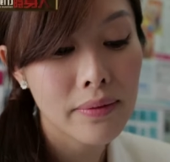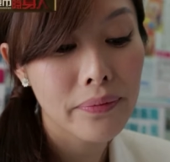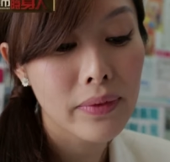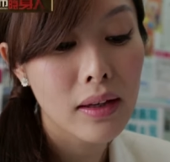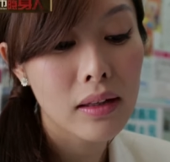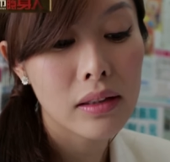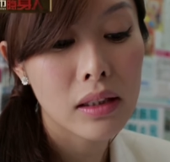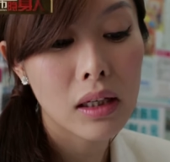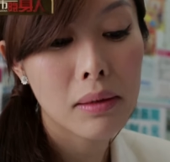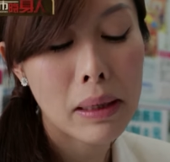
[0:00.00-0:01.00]
服务，
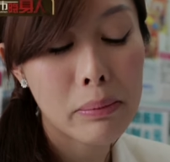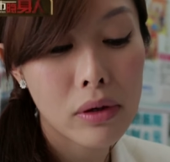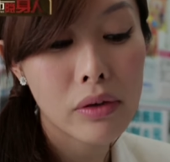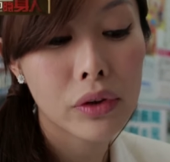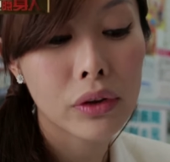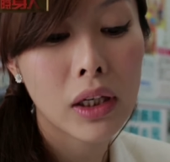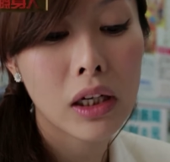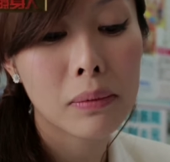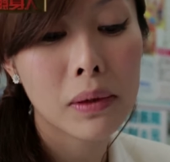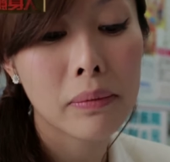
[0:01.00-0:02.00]
将殡葬业
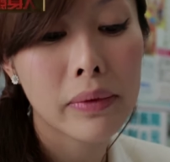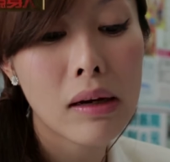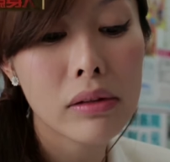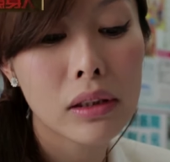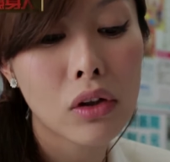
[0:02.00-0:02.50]
提升到